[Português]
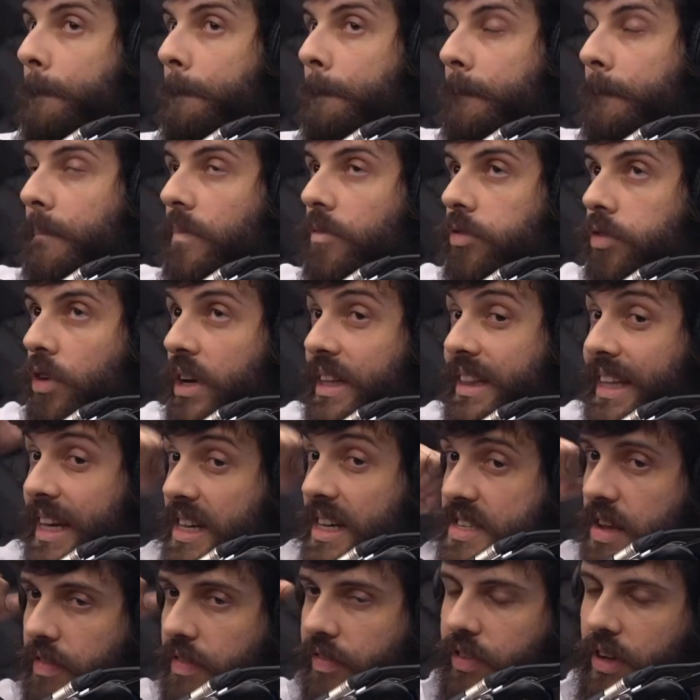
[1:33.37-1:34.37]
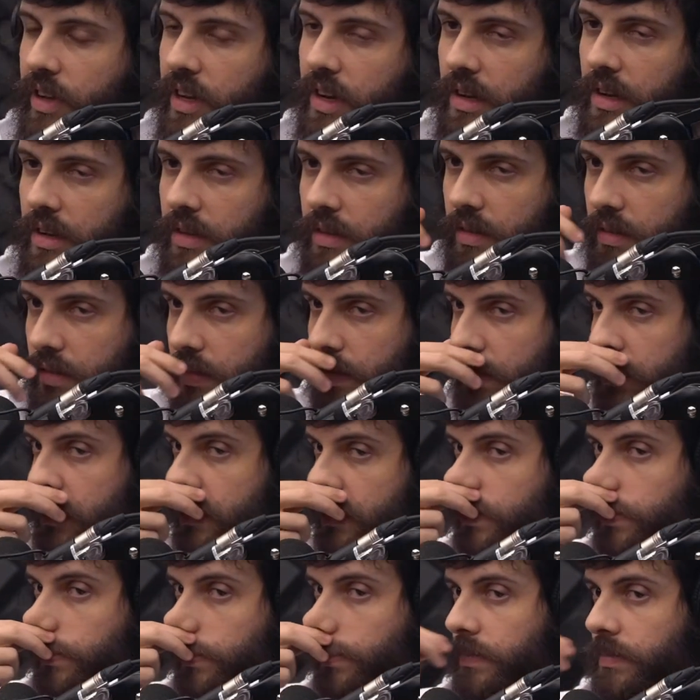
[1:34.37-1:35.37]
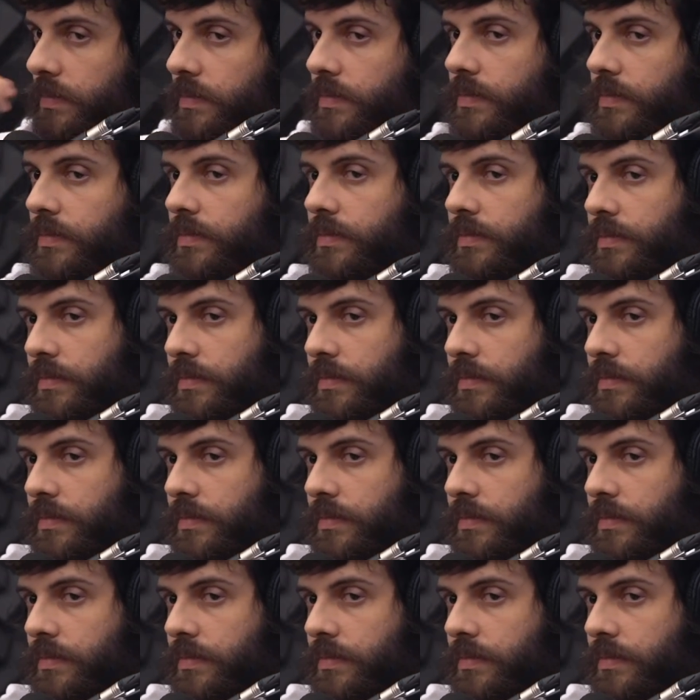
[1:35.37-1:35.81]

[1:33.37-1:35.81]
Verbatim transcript: Foi terça-feira. Pô, então tu